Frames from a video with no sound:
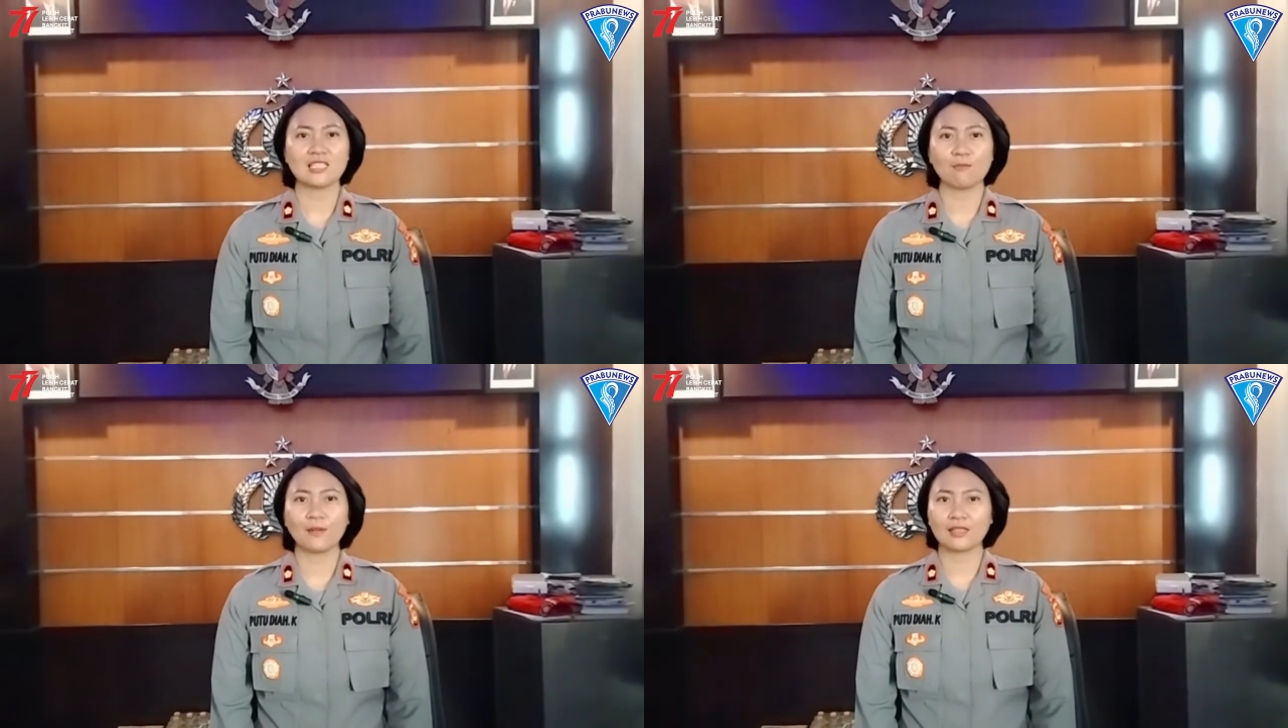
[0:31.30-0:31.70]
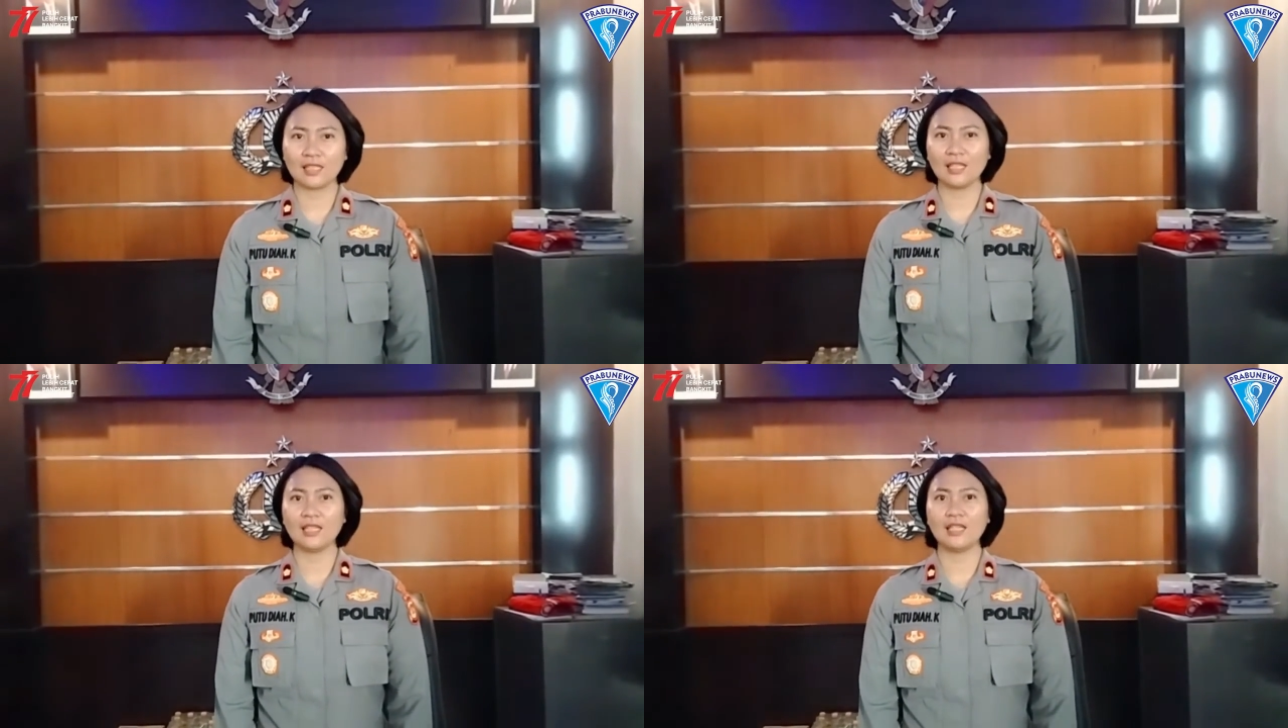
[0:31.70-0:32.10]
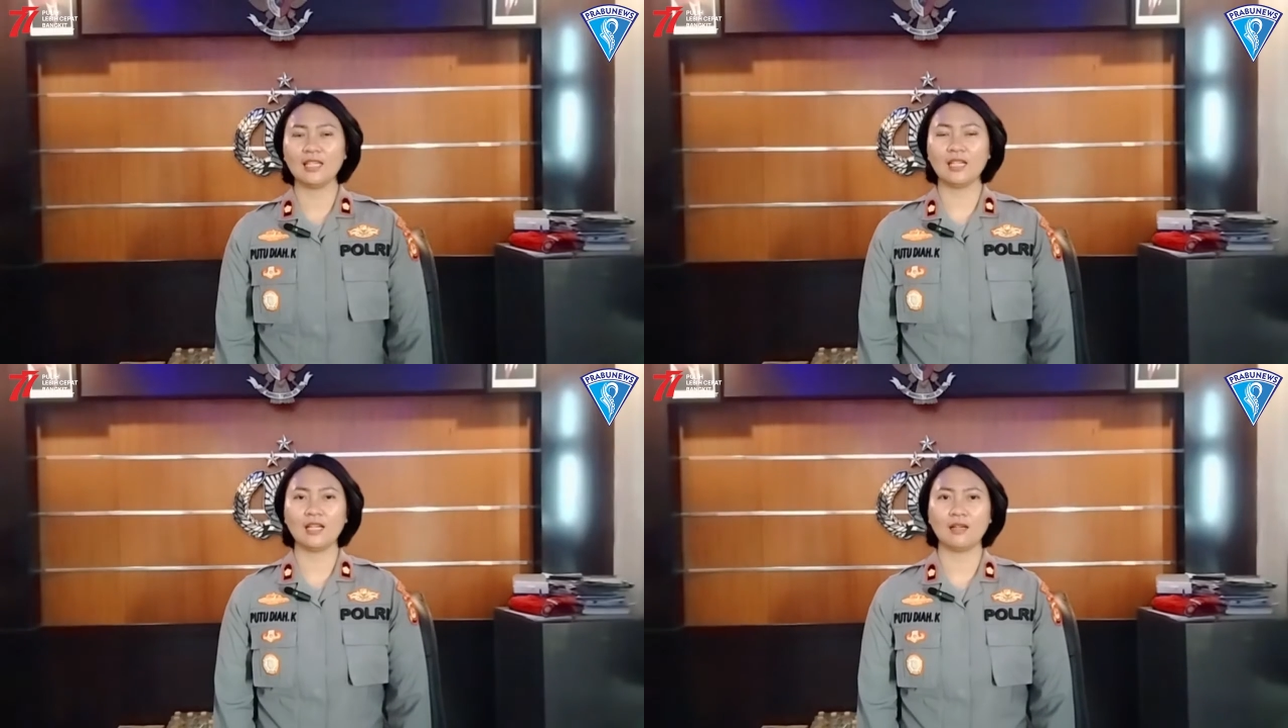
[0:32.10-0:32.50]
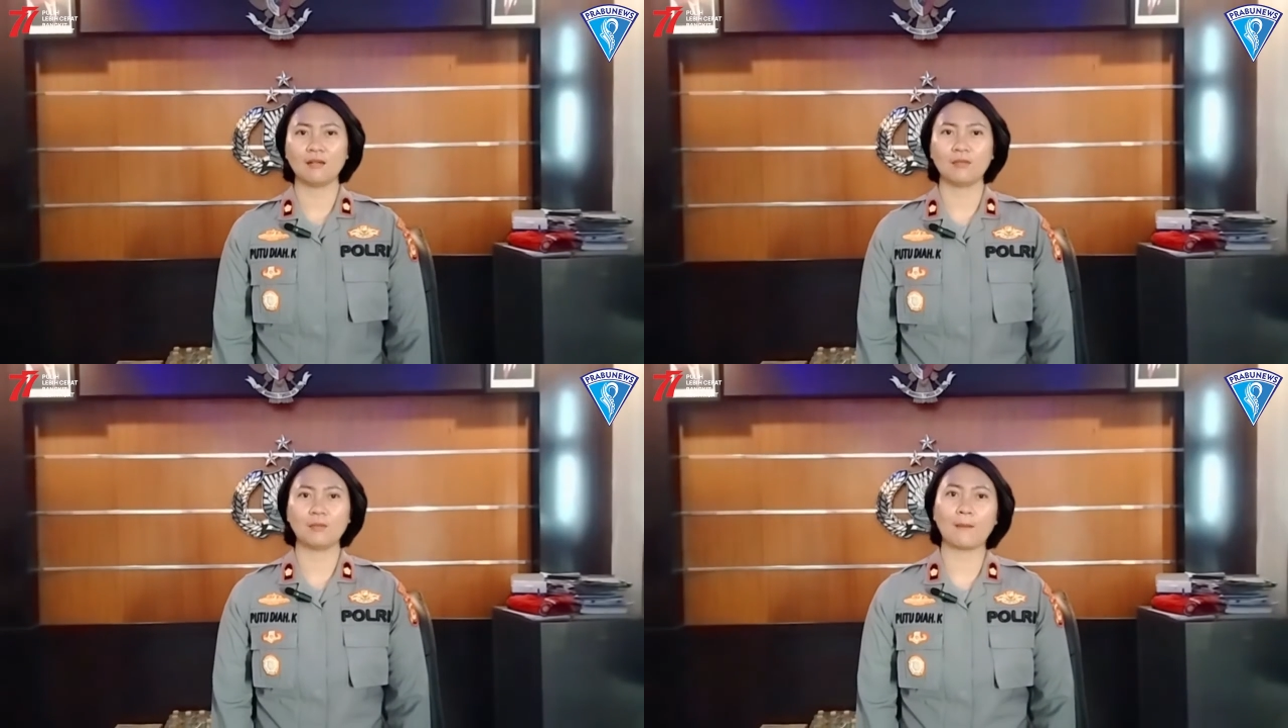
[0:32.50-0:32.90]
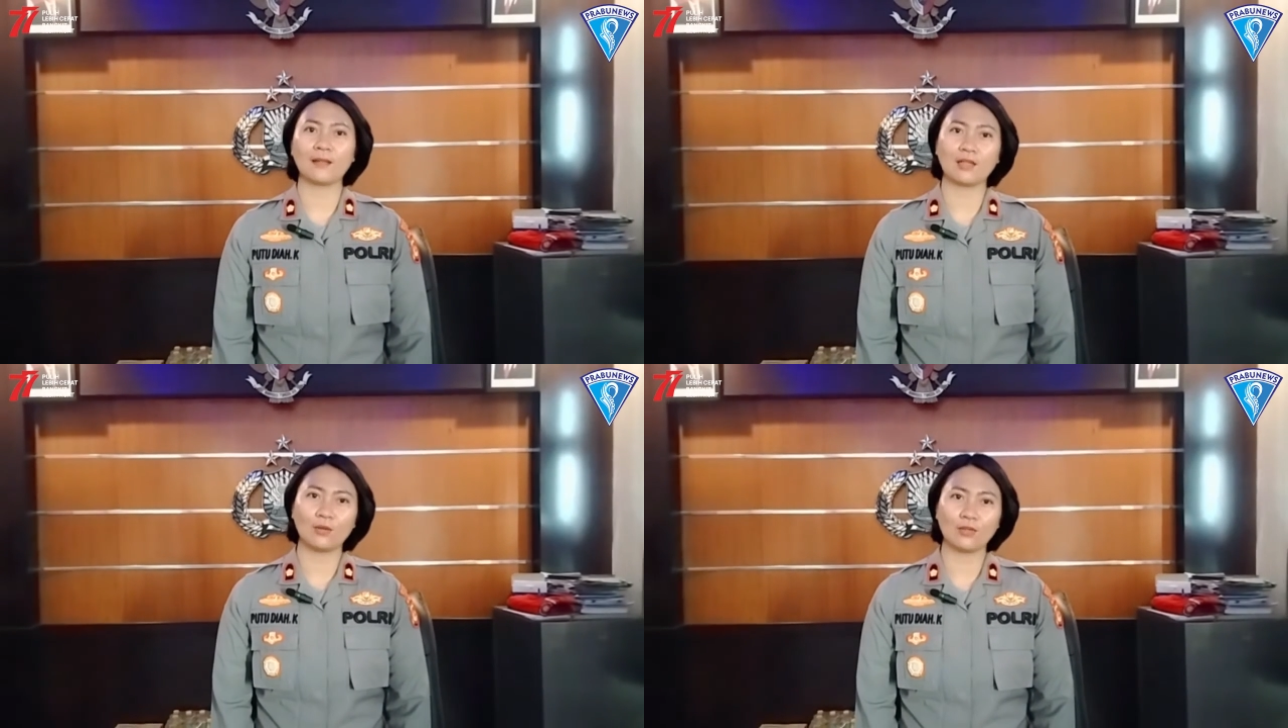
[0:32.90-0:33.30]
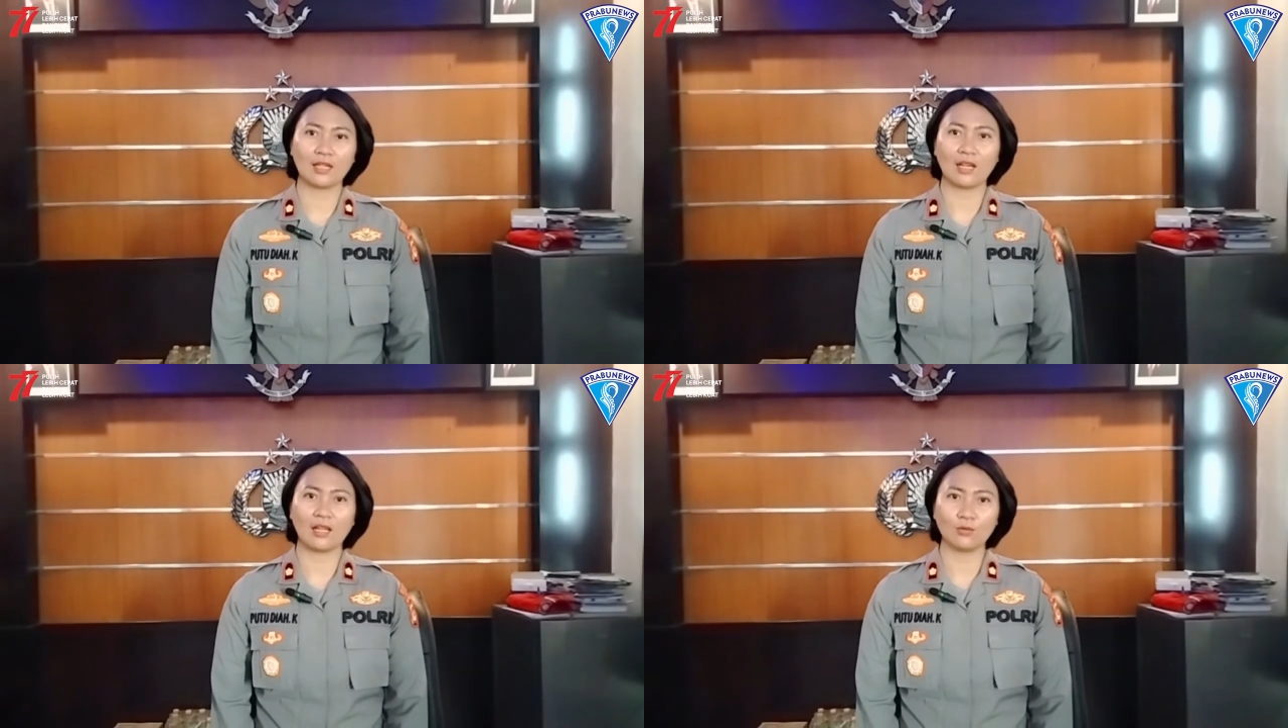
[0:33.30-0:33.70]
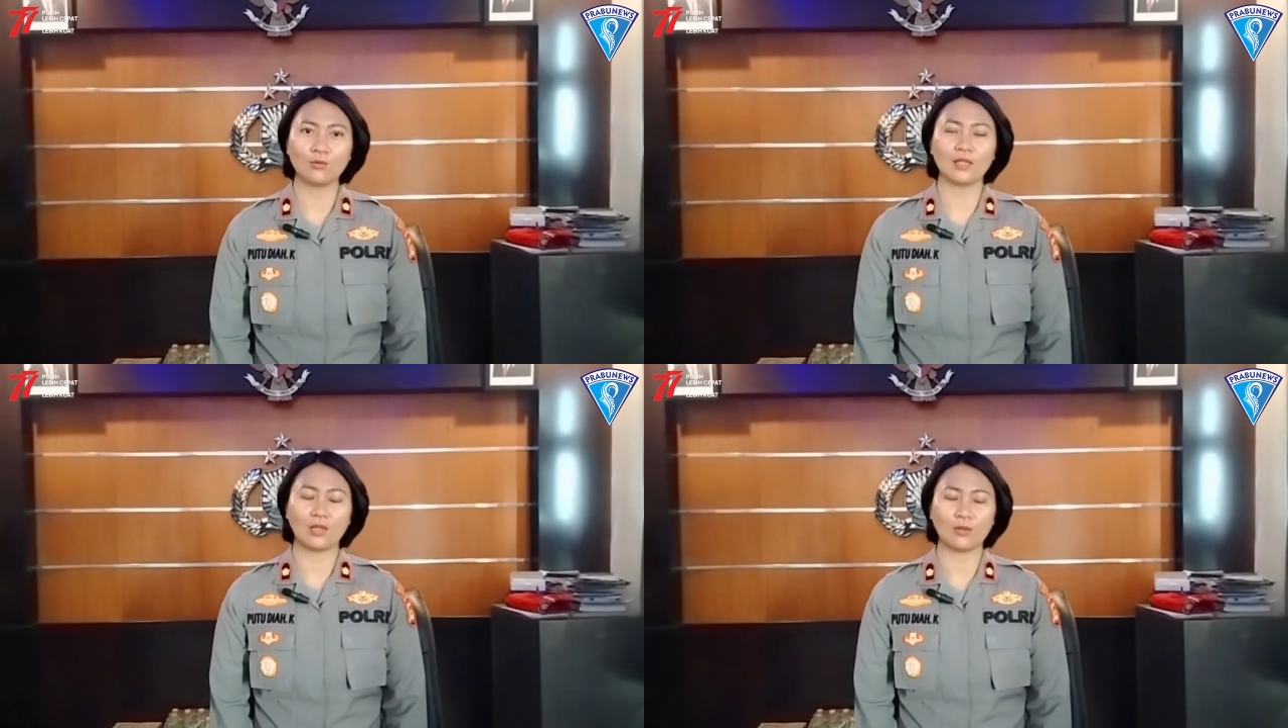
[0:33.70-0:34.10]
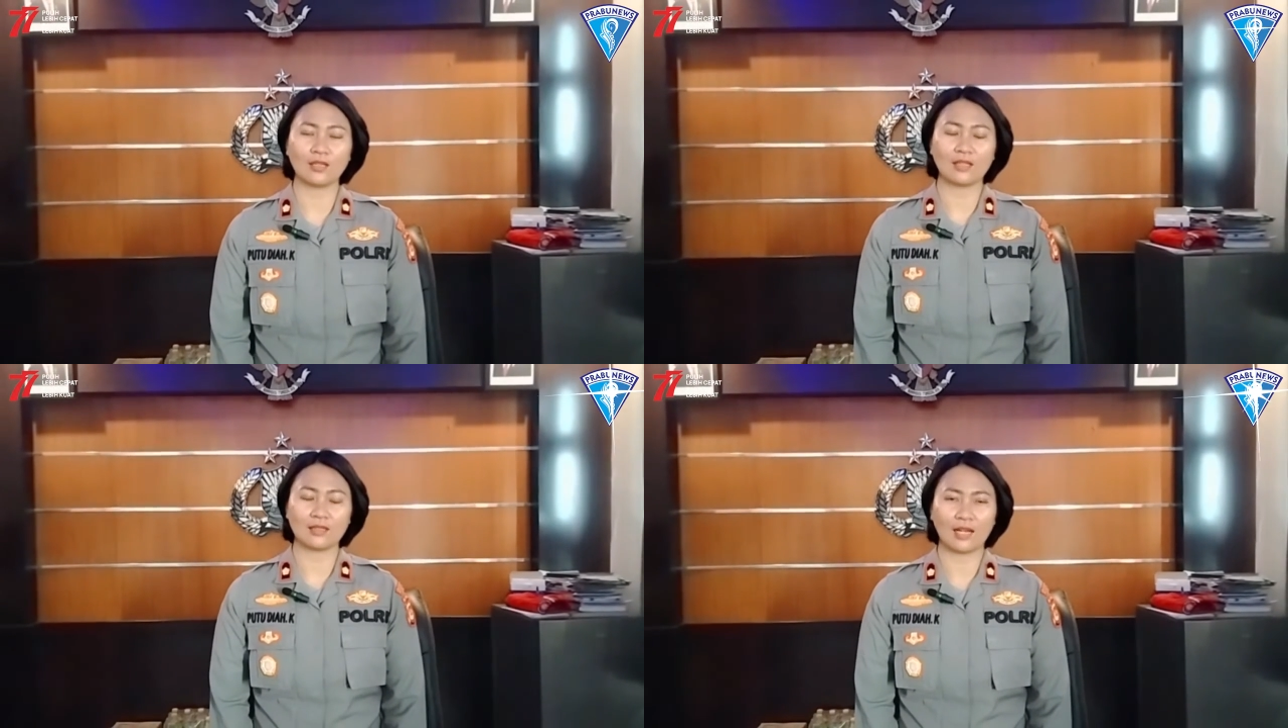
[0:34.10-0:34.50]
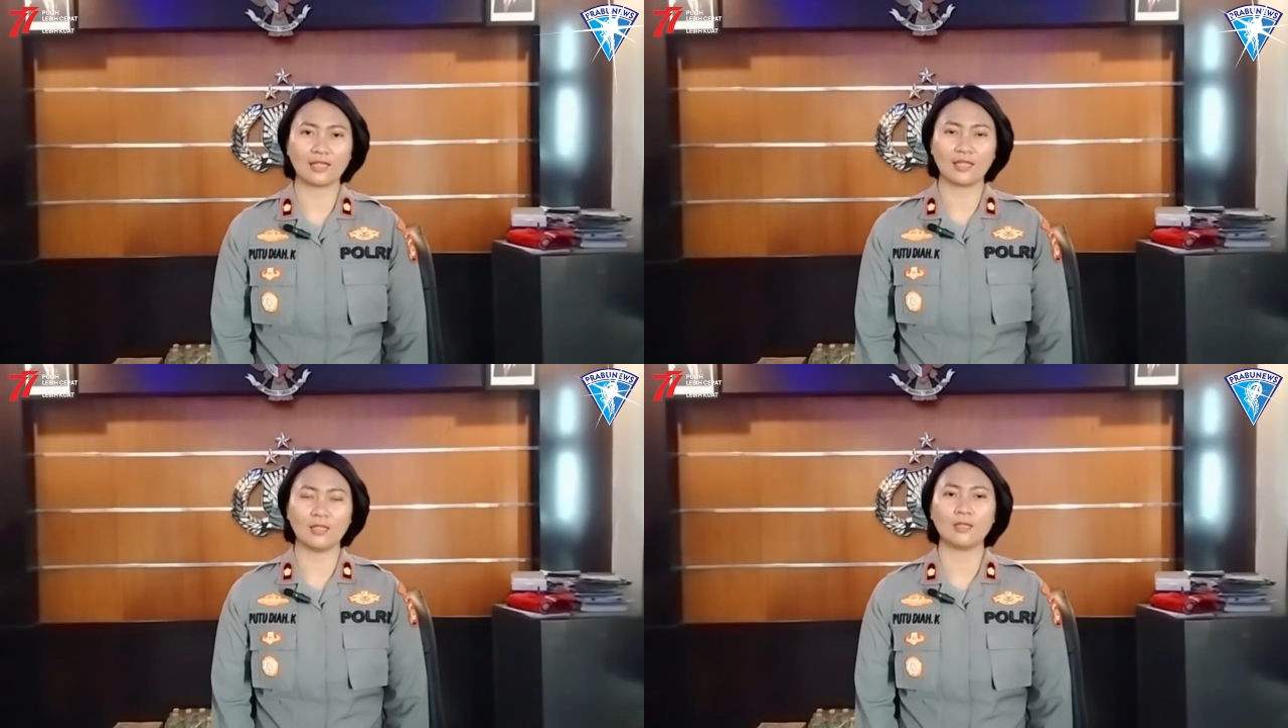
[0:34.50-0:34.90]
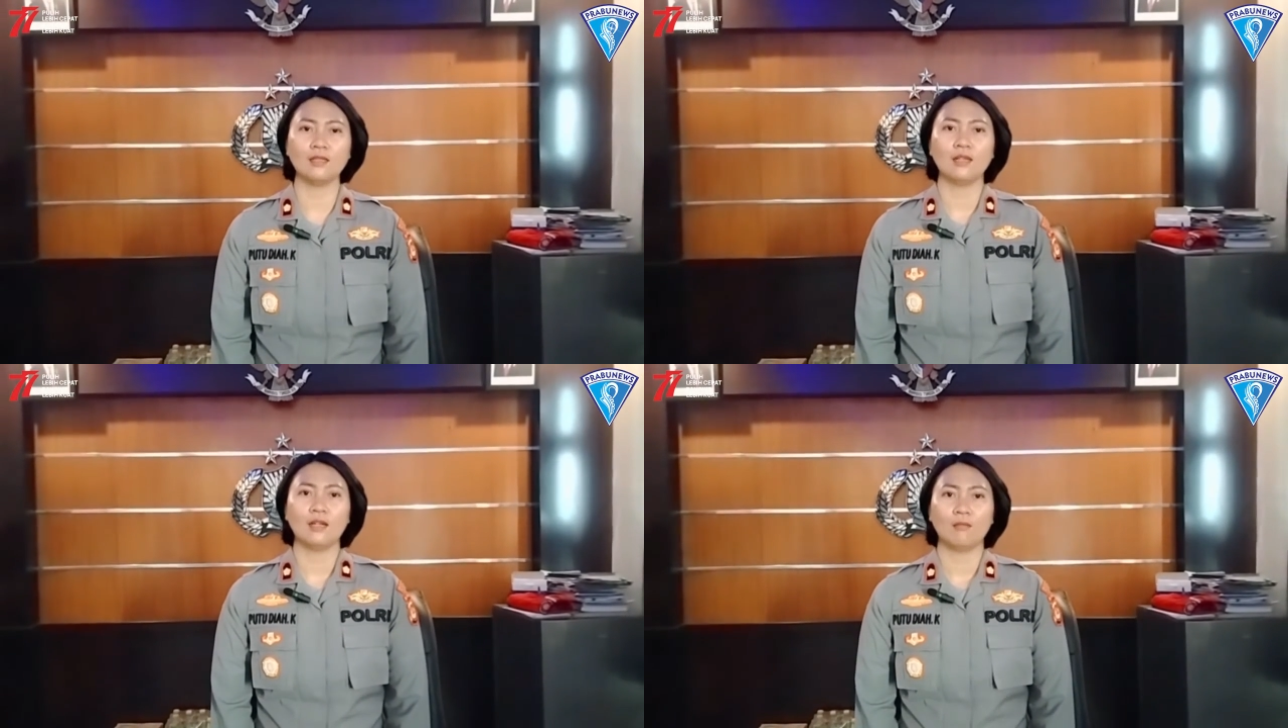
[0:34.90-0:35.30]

Tidak seperti beberapa tahun yang lalu, dua tahun terakhir,